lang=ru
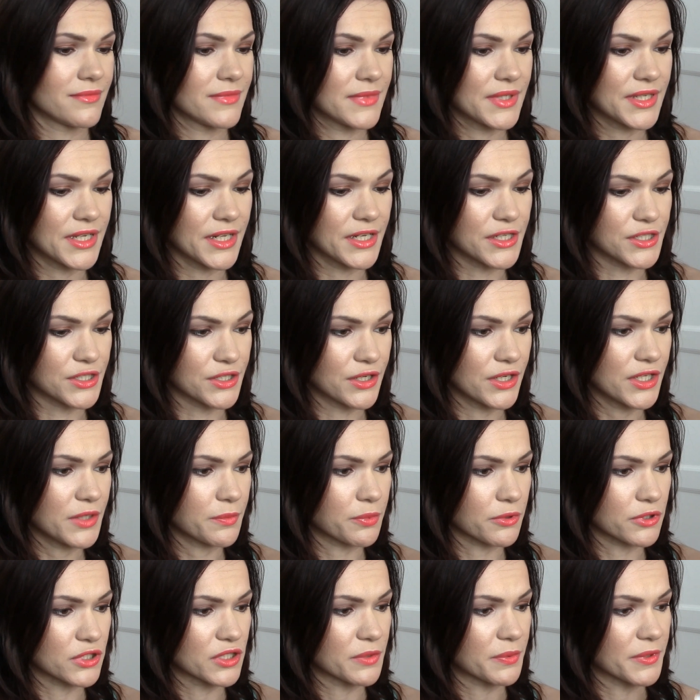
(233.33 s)
Я не знаю, они
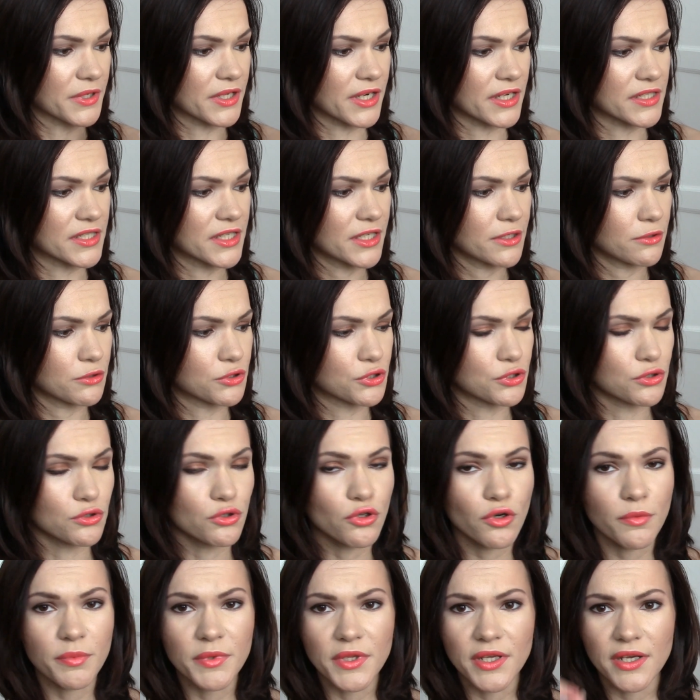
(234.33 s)
просто прекрасные, они очень
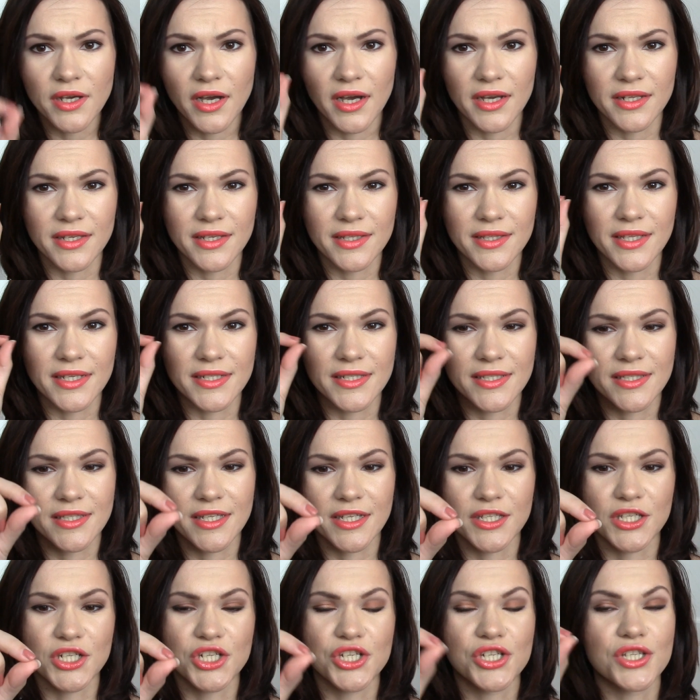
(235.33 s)
удобные, они
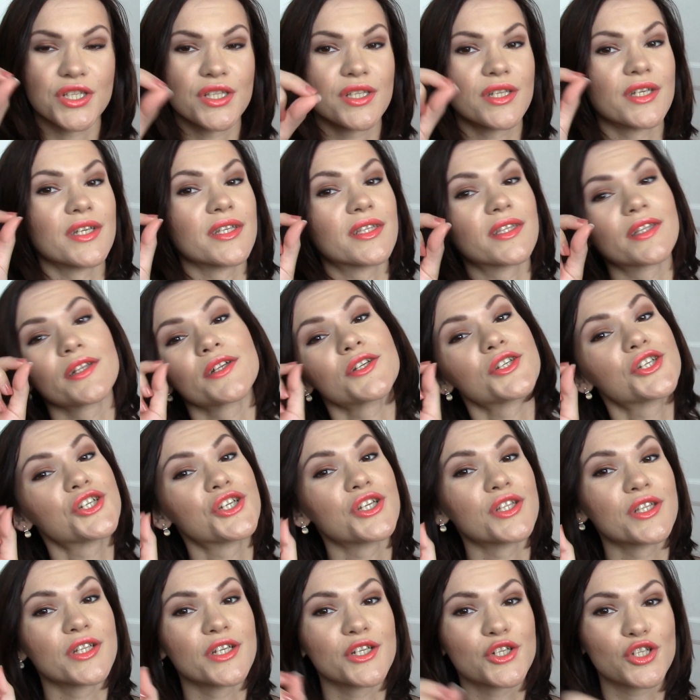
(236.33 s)
достаточной
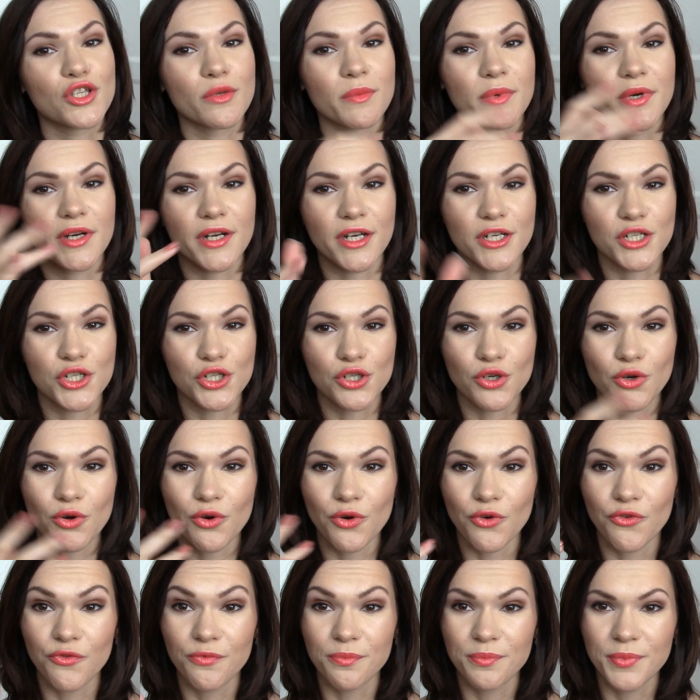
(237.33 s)
толщины, чтобы
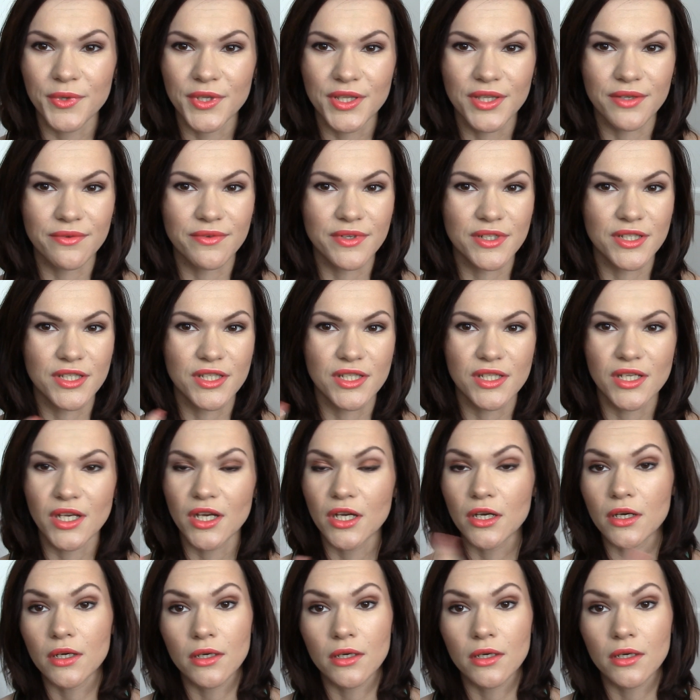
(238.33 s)
хорошо впитывать